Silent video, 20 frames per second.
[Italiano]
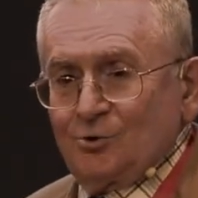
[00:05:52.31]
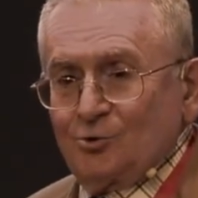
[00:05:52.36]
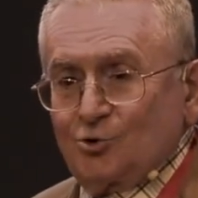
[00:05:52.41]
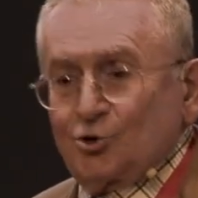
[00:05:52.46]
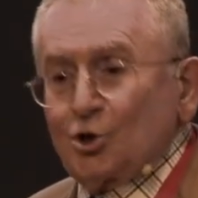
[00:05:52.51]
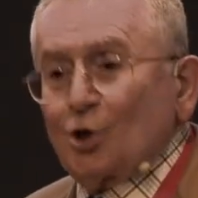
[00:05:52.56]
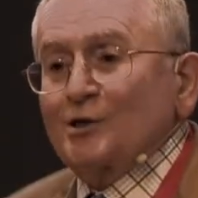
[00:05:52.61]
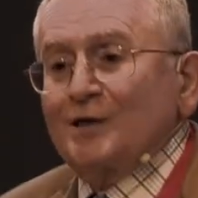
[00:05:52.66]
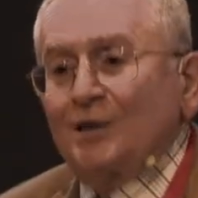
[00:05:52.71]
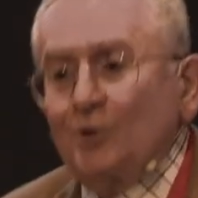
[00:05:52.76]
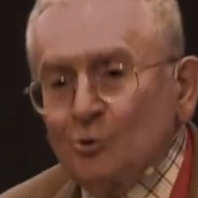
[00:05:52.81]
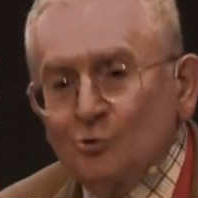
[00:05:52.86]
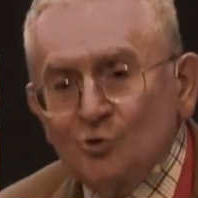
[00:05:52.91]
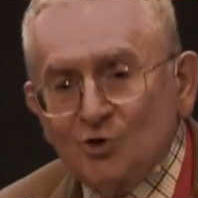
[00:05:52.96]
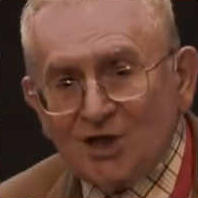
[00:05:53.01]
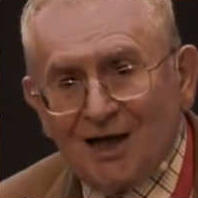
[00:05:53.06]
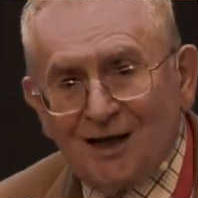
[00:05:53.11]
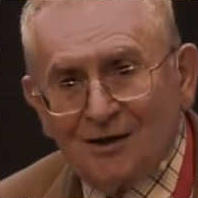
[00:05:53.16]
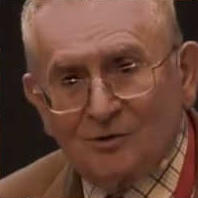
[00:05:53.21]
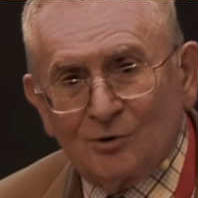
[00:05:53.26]
Ciò che non
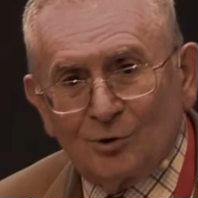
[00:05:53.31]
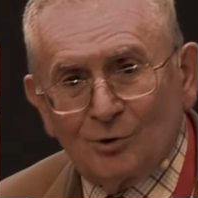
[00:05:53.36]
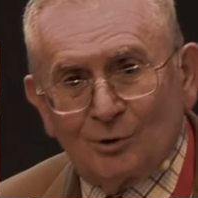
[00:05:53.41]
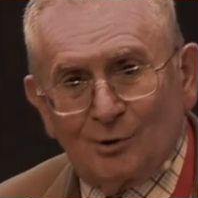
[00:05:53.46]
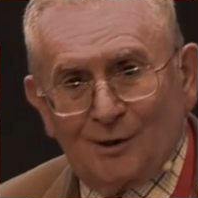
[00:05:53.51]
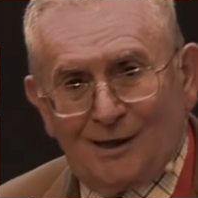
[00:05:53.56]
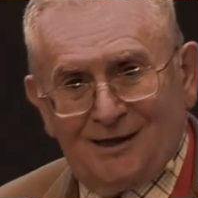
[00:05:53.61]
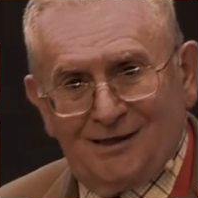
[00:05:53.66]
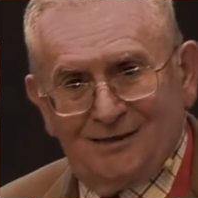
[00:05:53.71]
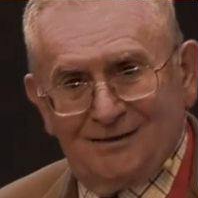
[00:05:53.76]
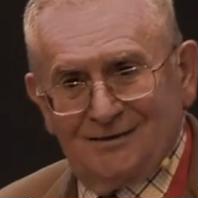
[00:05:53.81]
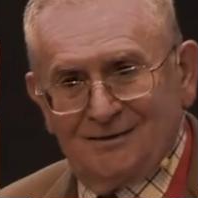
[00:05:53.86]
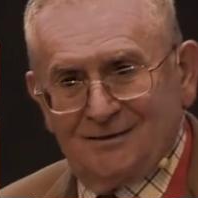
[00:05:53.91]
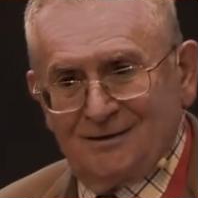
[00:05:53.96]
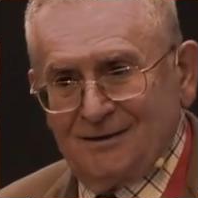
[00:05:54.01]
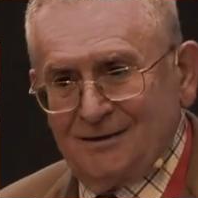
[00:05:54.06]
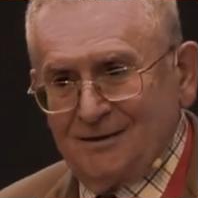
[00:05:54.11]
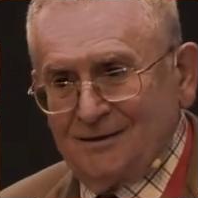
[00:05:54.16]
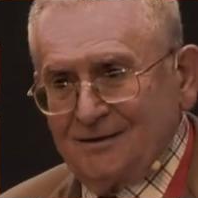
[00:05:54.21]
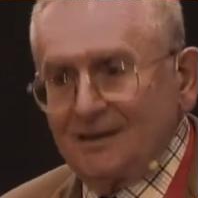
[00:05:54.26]
c'è ancora,
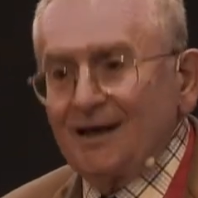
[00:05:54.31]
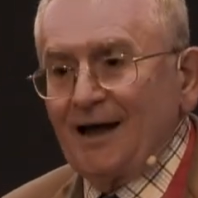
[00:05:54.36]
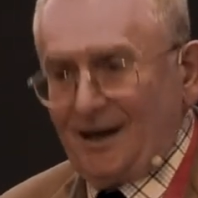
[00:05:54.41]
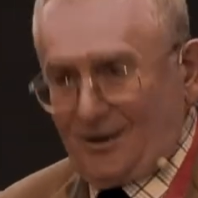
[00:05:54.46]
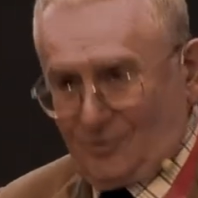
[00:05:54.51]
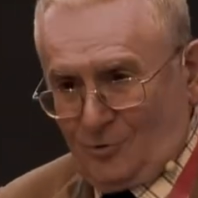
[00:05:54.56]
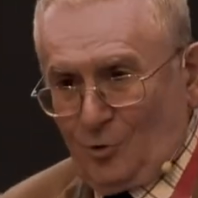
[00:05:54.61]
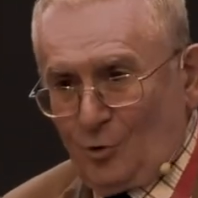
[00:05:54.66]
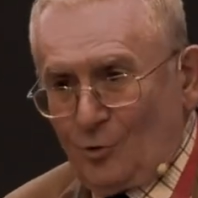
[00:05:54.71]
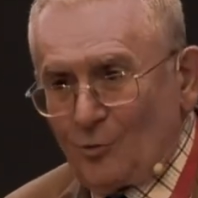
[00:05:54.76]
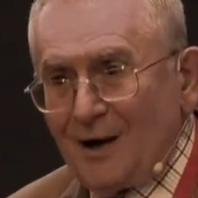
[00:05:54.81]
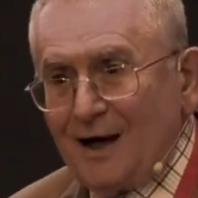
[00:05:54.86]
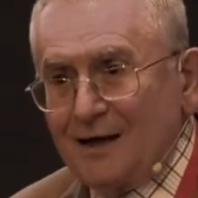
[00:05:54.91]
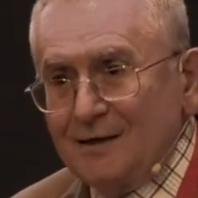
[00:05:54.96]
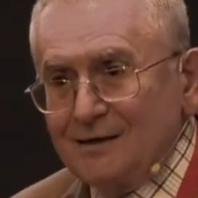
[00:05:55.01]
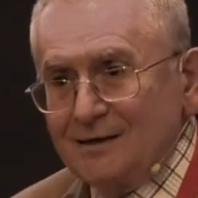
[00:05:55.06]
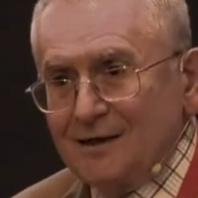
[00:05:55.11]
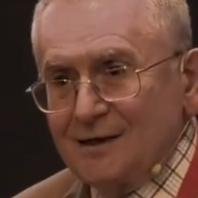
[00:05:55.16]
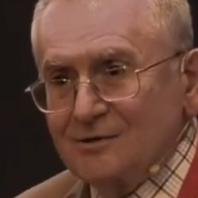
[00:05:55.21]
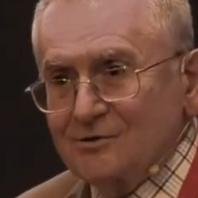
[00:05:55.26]
eccolo qua
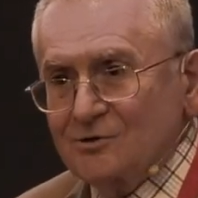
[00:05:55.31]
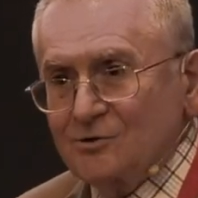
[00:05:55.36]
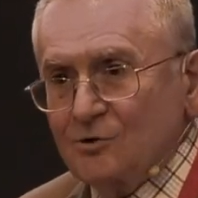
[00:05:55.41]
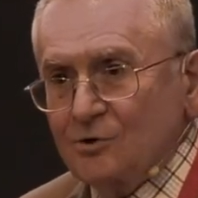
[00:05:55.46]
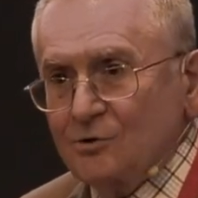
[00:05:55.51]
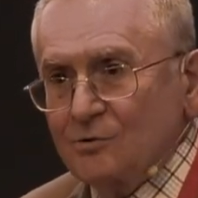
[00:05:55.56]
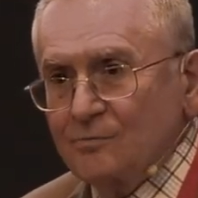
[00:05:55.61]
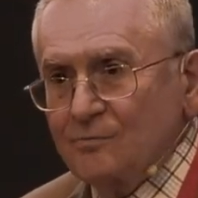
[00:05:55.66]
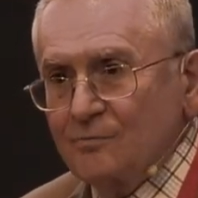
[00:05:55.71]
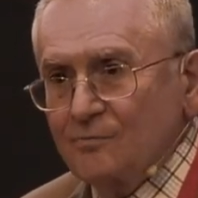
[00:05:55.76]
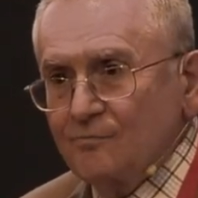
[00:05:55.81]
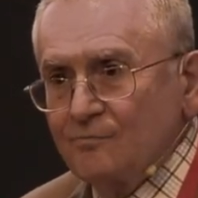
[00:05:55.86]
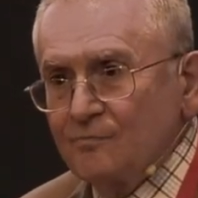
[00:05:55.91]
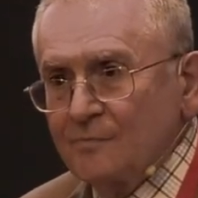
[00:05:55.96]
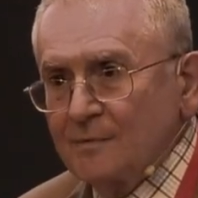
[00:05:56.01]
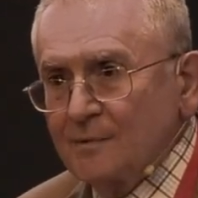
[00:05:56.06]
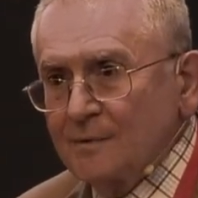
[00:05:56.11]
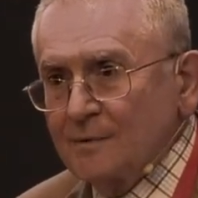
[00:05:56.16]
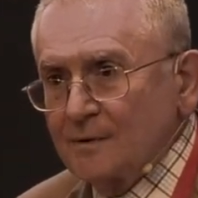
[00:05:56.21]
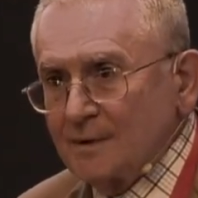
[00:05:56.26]
il rischio.
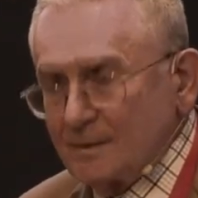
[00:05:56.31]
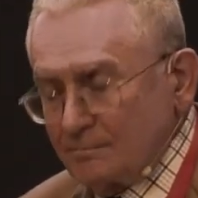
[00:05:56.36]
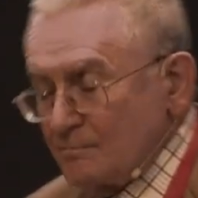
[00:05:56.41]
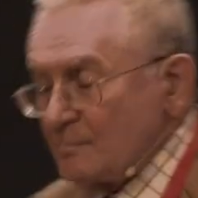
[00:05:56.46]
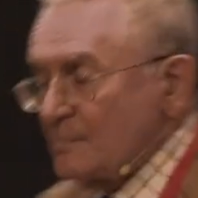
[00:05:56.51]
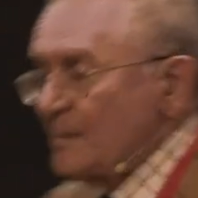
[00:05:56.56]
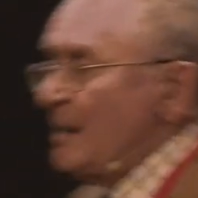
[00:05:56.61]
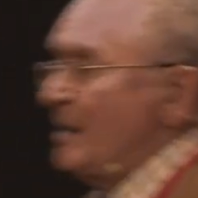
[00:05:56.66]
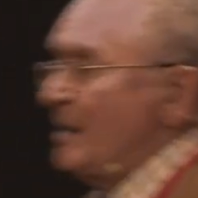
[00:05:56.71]
Mm?